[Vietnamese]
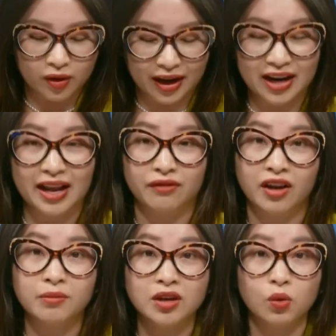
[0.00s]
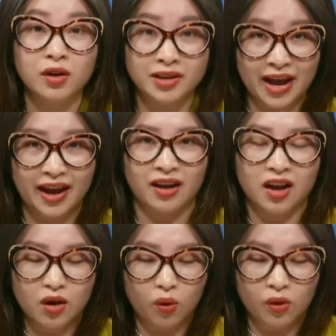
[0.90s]
này là vệ binh quốc gia
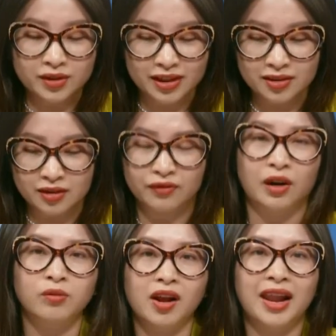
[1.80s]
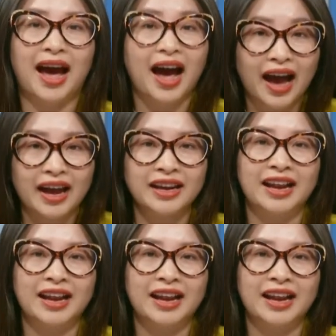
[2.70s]
của Texas và ổng nói là ai ừ.